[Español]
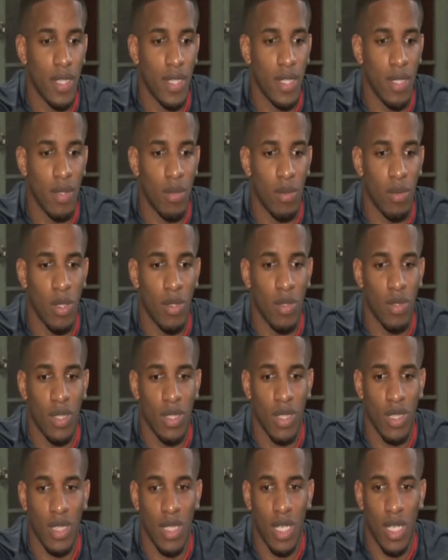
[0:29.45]
eh,
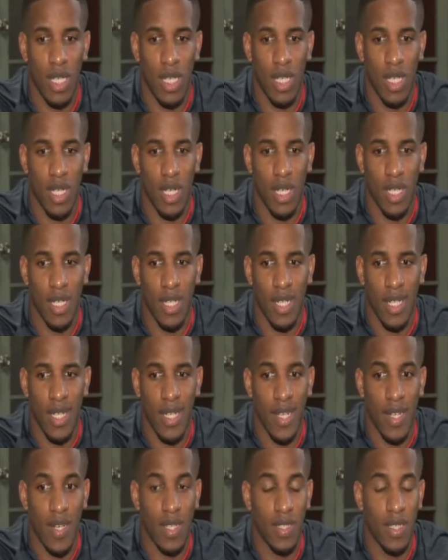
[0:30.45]
bueno, estar
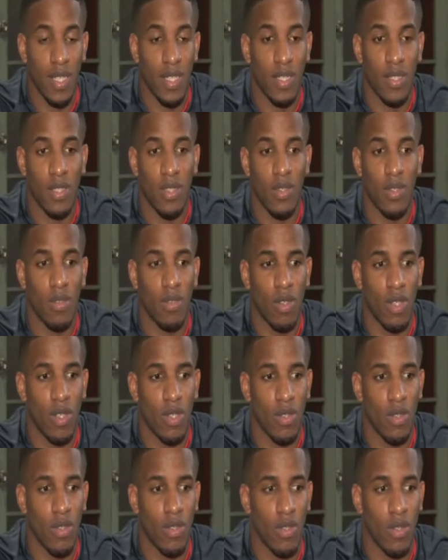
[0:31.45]
en la selección
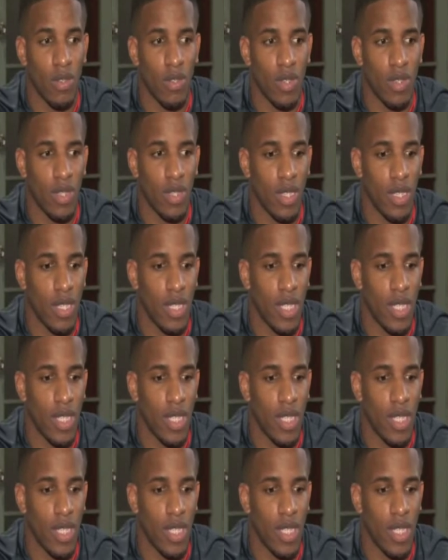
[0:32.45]
cuando